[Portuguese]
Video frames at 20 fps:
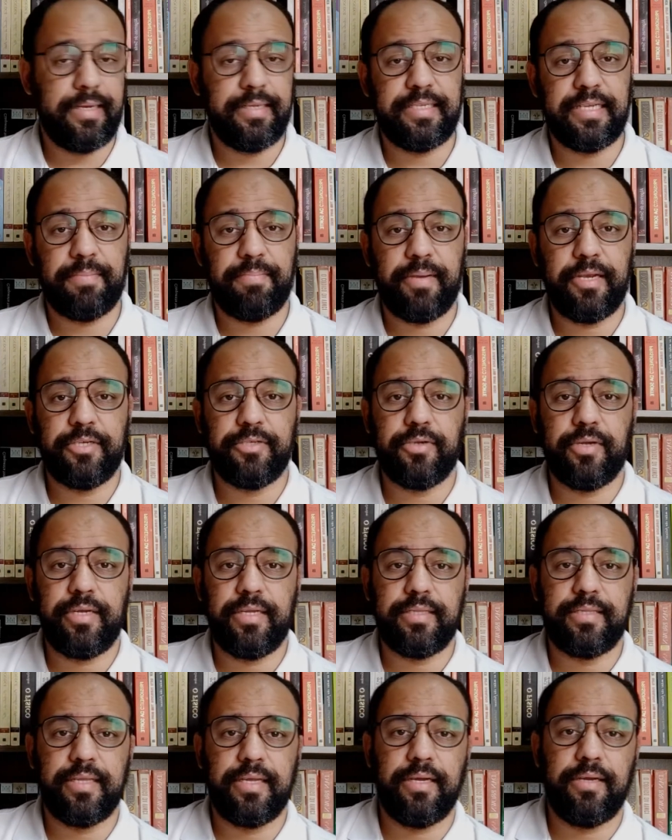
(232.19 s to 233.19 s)
Ele se
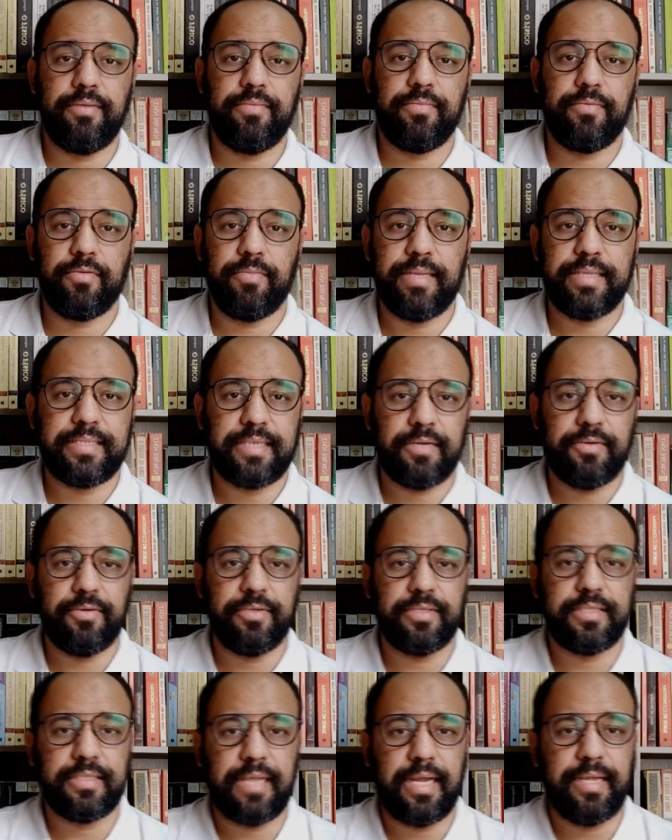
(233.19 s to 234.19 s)
apaixona então, começa a
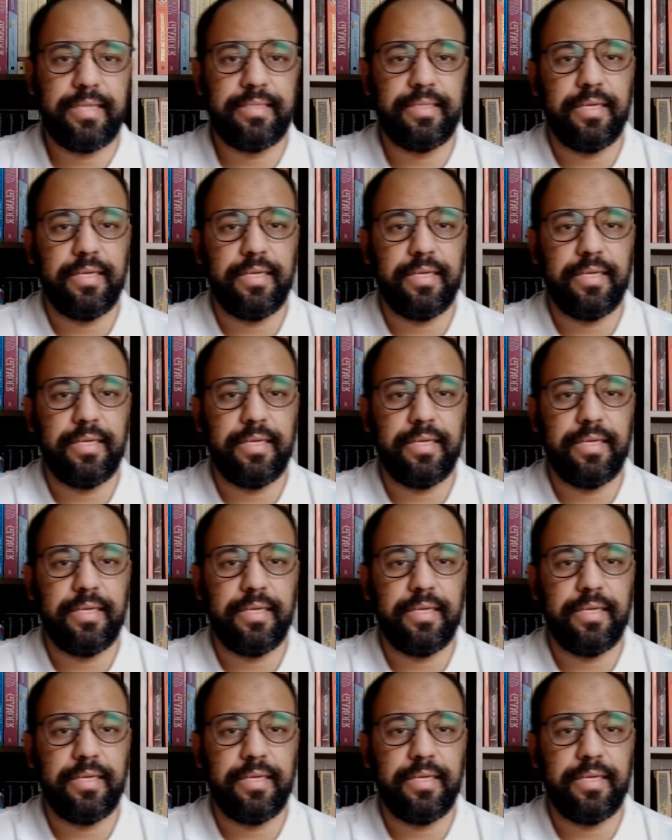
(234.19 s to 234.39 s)
gostar